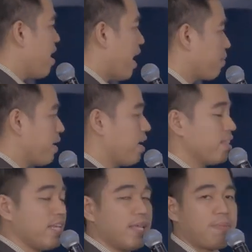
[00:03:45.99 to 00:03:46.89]
at
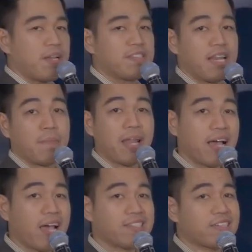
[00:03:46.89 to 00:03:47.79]
mananatili pa rin silang
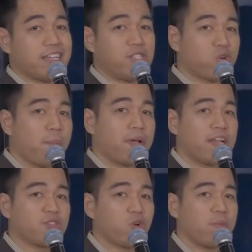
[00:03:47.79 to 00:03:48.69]
malakas as a tropical
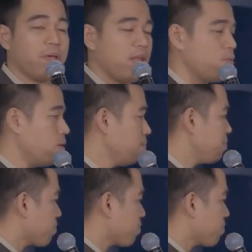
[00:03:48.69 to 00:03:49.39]
storm minimum,